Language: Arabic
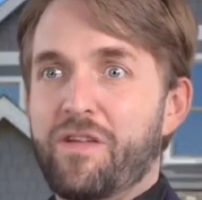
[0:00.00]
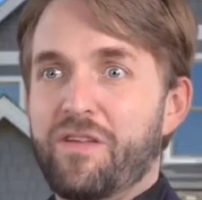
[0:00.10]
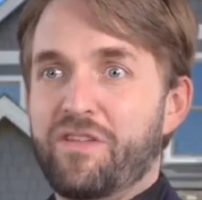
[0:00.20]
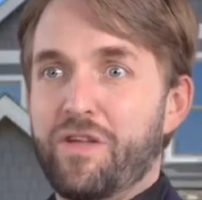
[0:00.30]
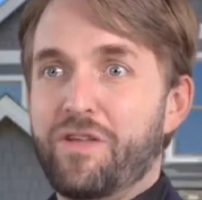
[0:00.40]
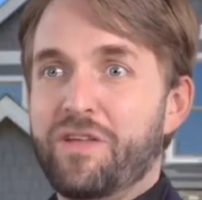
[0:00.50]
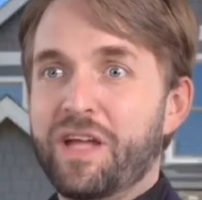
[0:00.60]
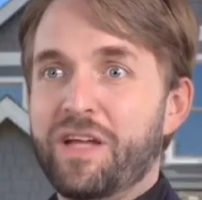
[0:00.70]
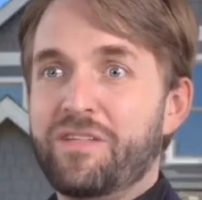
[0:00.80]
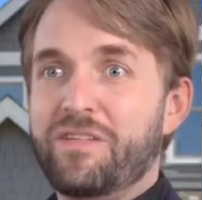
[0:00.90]
خطي
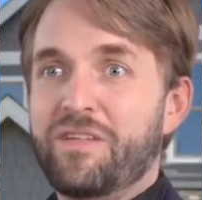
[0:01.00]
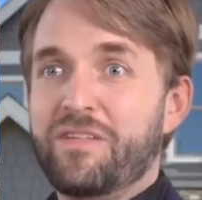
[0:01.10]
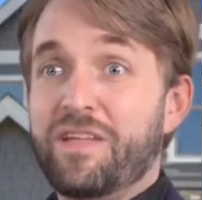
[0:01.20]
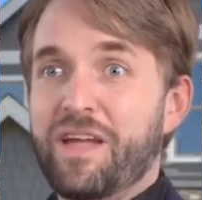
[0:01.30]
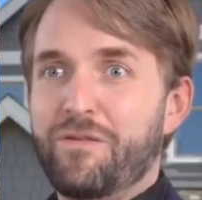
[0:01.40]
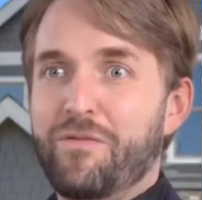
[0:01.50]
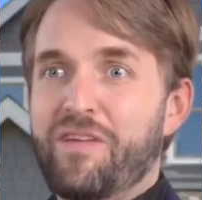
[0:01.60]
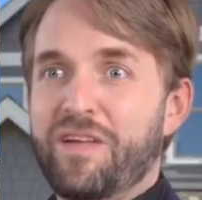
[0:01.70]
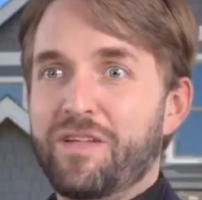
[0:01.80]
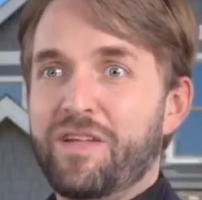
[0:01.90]
عرض
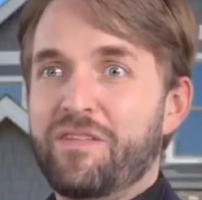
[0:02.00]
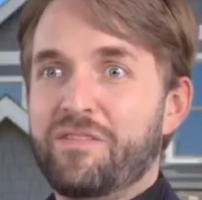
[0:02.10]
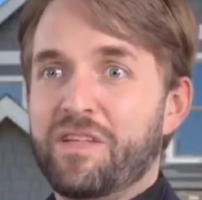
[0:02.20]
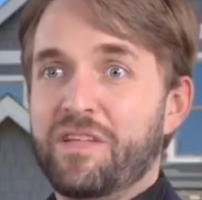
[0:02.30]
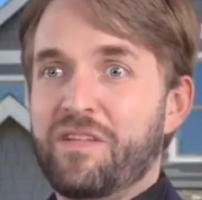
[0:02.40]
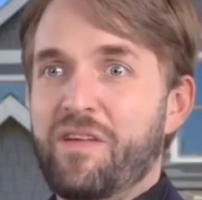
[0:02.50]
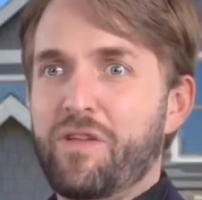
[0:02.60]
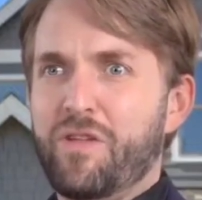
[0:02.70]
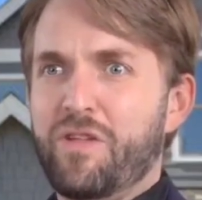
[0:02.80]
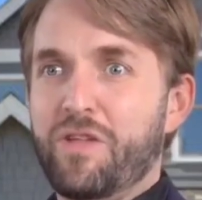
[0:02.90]
32 درجة
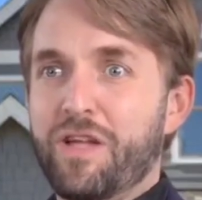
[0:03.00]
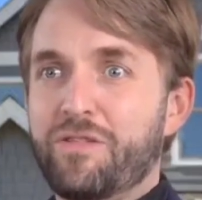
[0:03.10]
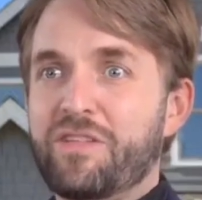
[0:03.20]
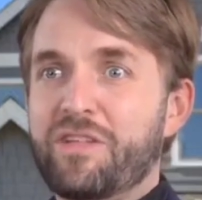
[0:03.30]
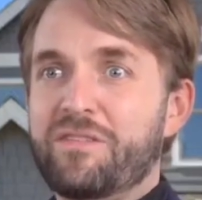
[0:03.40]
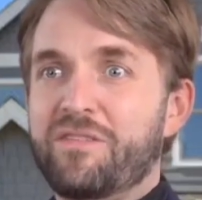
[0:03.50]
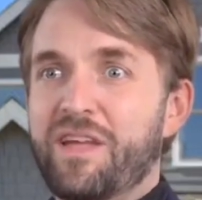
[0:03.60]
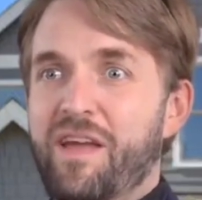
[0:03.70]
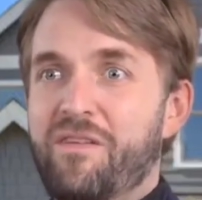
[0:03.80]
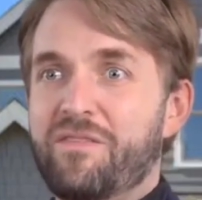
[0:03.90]

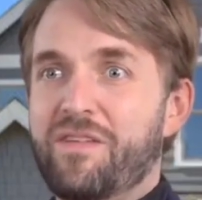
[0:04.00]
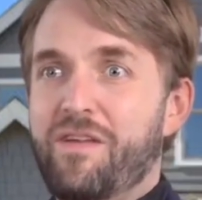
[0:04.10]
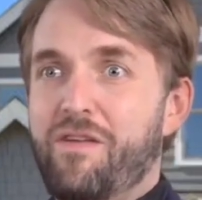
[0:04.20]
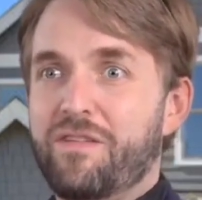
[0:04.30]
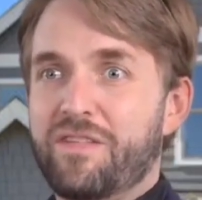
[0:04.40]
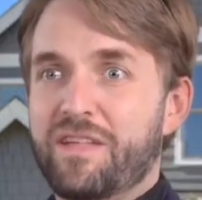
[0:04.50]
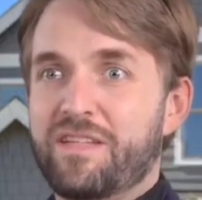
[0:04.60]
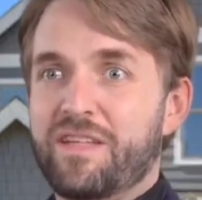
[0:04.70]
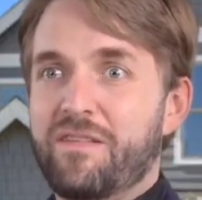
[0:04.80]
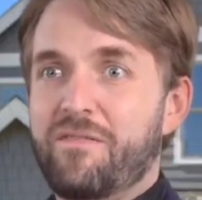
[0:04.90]
و45 و36
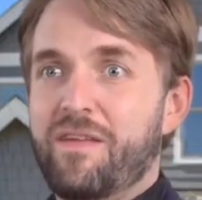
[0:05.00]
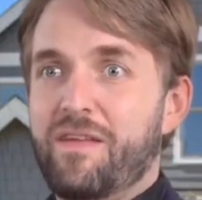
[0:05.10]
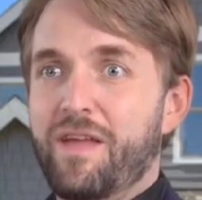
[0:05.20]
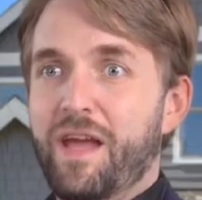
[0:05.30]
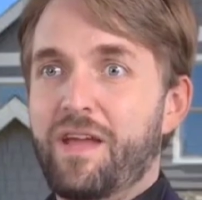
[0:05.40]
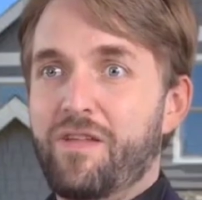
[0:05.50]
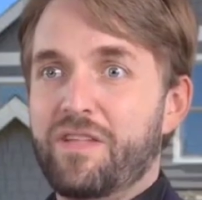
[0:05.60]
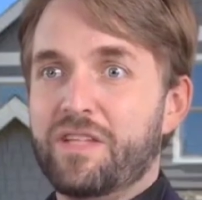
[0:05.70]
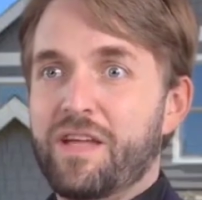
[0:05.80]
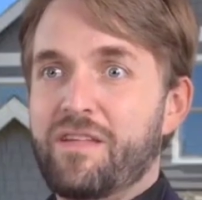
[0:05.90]
باتجاه
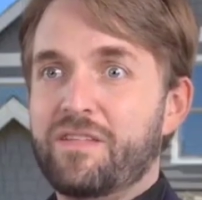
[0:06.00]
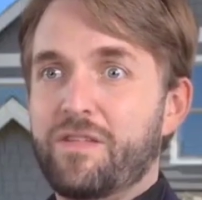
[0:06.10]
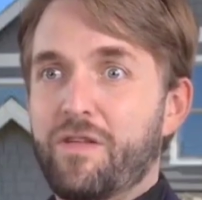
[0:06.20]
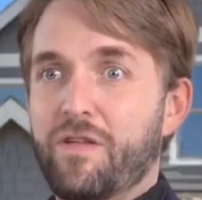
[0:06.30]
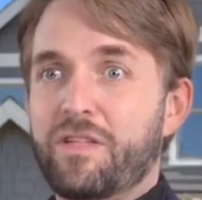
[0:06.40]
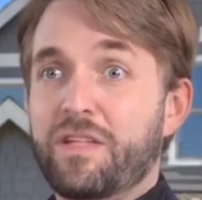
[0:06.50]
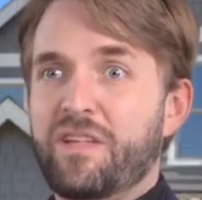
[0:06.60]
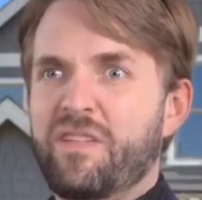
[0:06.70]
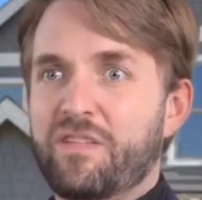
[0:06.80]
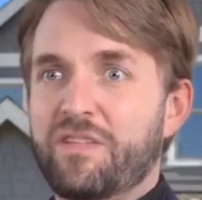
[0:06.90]
الشرق
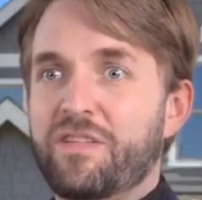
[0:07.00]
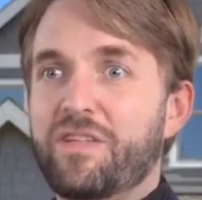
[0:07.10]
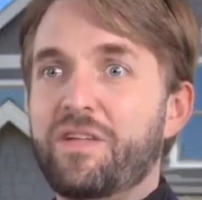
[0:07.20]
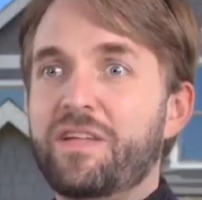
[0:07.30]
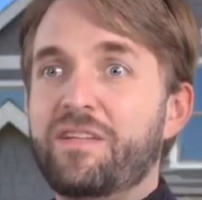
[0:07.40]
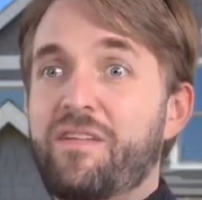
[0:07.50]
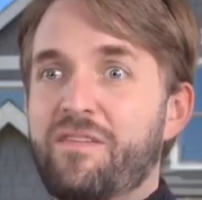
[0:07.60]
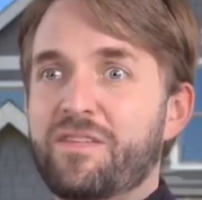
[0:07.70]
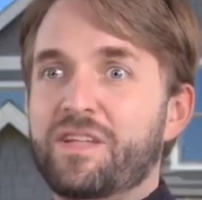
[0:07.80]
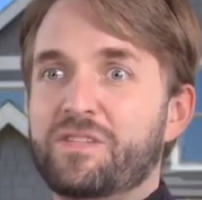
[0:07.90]
ويصل مستوى
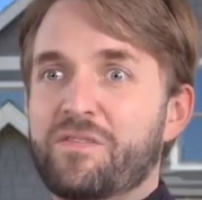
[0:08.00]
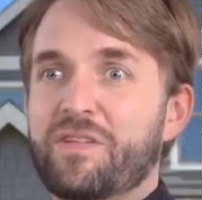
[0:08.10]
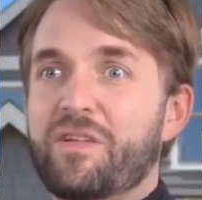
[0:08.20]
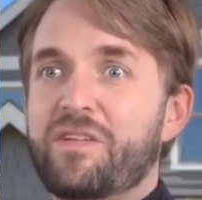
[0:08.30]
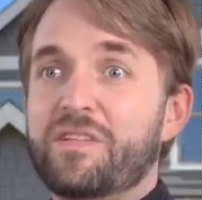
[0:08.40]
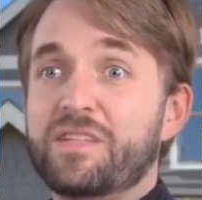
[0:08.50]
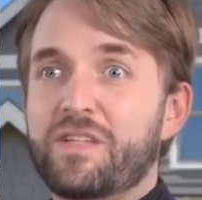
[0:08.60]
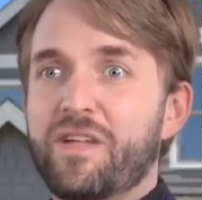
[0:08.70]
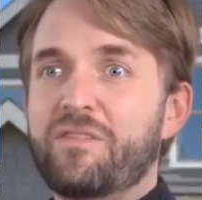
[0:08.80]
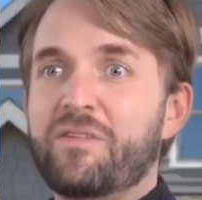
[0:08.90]
ارتفاعه فوق
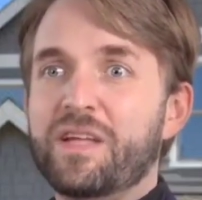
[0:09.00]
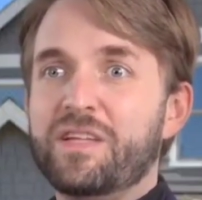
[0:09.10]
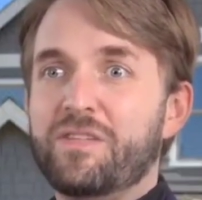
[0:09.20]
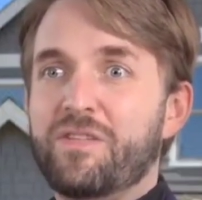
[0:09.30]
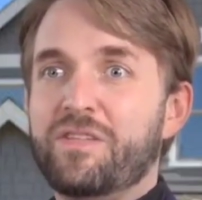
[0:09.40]
سطح البحر